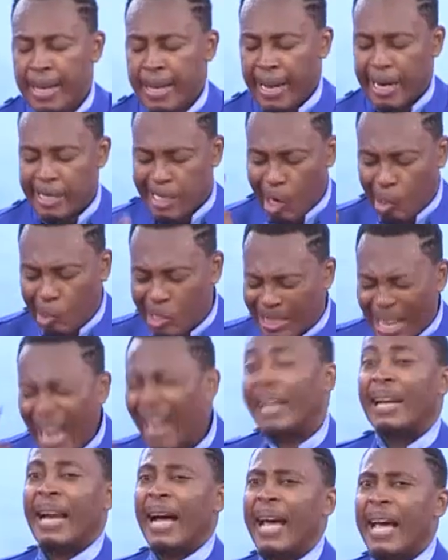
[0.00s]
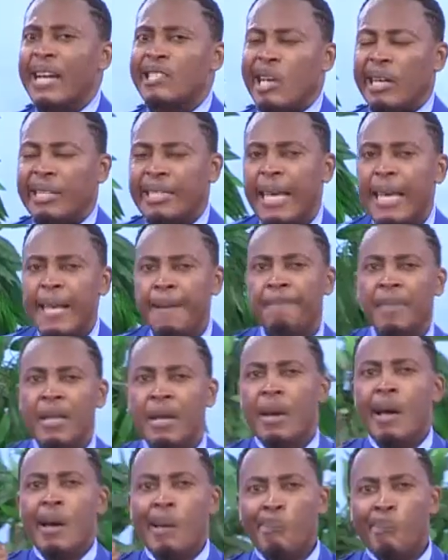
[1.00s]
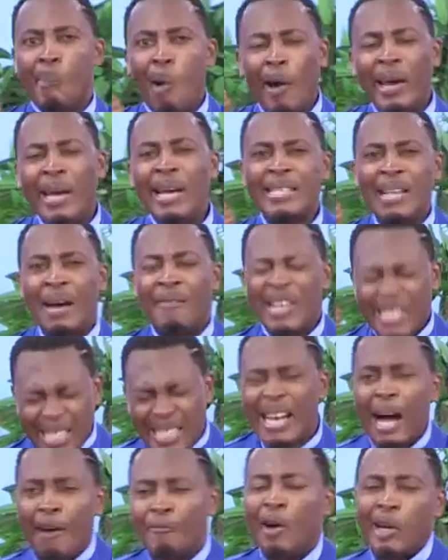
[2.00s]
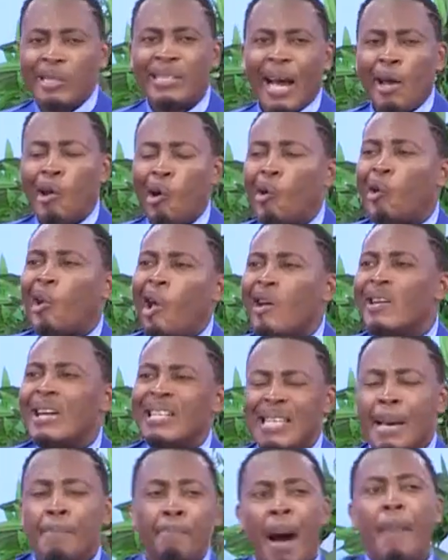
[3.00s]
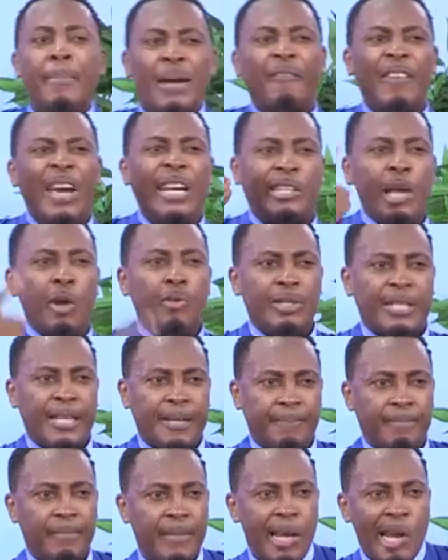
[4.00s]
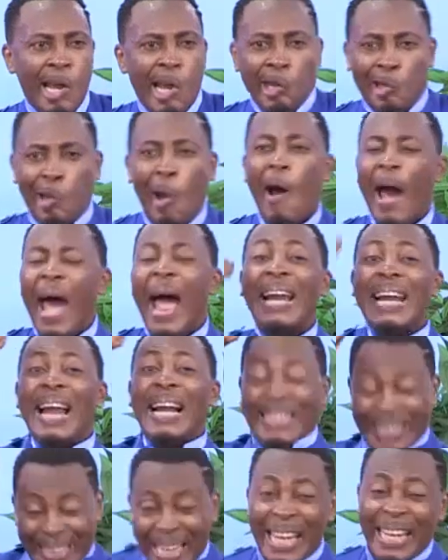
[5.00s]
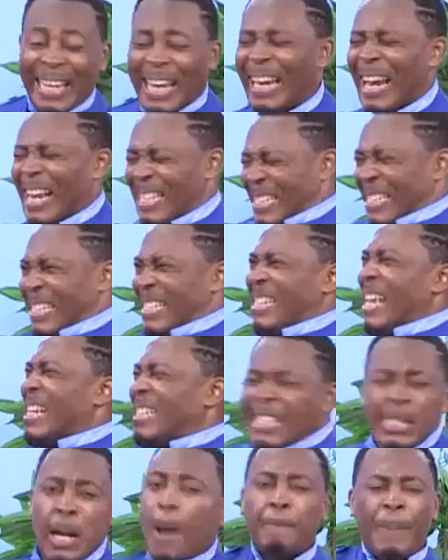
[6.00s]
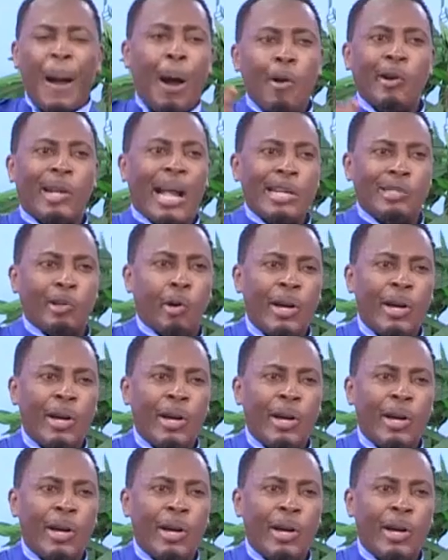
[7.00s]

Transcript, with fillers: Et j'ai déclaré, j'ai dit, Moïse avait 120 ans et aucun de ses membres n'avait été usé. Donc elle a dit qu'elle a saisi la parole quand je